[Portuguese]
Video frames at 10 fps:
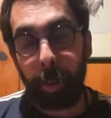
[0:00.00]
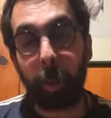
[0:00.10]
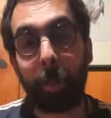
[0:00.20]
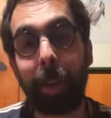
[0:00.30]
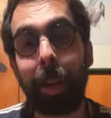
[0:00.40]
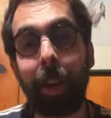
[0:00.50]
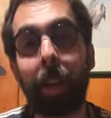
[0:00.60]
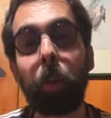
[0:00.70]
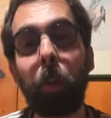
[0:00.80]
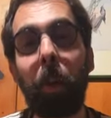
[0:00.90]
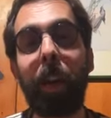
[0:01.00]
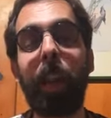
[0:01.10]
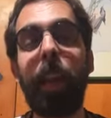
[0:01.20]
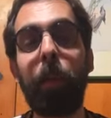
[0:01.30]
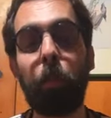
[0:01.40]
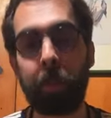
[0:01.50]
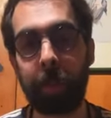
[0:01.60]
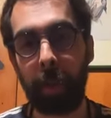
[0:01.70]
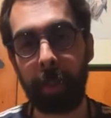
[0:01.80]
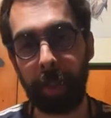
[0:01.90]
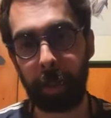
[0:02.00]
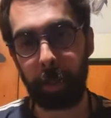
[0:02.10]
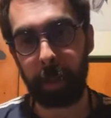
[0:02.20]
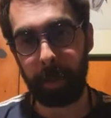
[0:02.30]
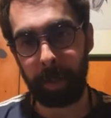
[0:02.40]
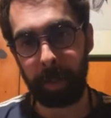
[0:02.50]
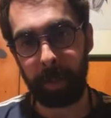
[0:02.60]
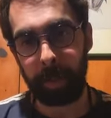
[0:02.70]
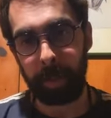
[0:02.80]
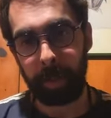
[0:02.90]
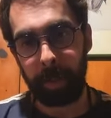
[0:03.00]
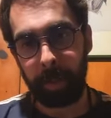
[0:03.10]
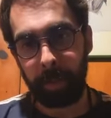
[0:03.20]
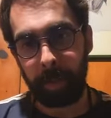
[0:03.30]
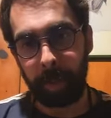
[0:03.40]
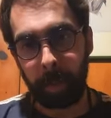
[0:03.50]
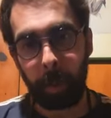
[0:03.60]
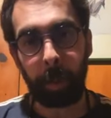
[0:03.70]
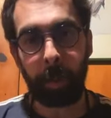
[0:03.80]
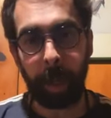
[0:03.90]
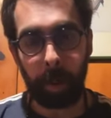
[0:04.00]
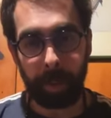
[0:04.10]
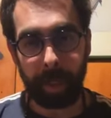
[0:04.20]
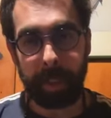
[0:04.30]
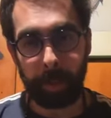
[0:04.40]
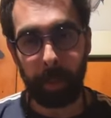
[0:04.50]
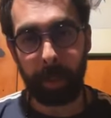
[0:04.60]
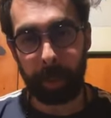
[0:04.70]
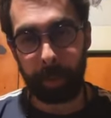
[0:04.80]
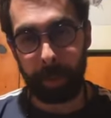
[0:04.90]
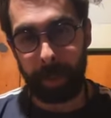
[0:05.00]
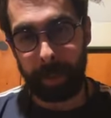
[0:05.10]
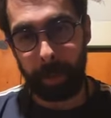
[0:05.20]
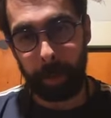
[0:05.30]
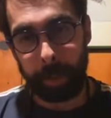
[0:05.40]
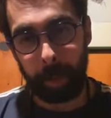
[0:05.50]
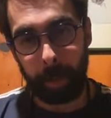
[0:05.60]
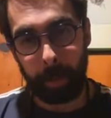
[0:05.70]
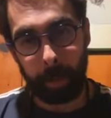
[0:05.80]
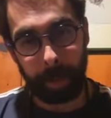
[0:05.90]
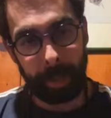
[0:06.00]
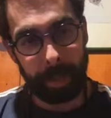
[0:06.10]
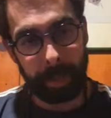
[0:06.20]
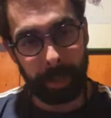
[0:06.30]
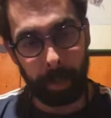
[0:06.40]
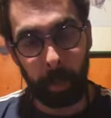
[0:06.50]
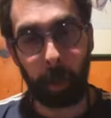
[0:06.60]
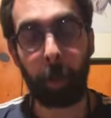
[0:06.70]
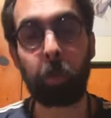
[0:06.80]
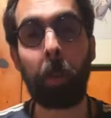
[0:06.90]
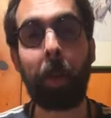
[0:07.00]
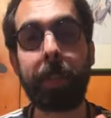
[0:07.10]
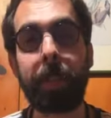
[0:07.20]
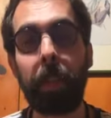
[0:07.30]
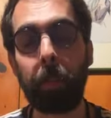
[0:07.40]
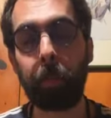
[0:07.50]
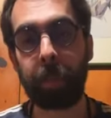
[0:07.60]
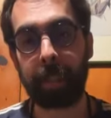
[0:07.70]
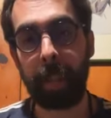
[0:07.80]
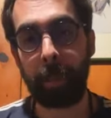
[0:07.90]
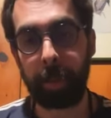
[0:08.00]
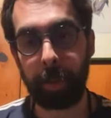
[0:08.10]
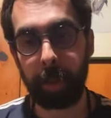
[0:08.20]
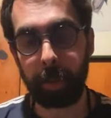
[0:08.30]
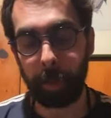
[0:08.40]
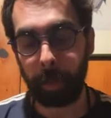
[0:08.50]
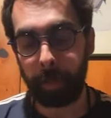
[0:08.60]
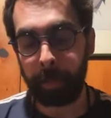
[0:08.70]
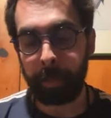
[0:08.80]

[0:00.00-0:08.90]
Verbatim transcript: fico brigando com aquela emoção dentro de mim. Porque o que acontece muitas vezes, especialmente para aqueles que já estão conosco há mais tempo, já sabem disso,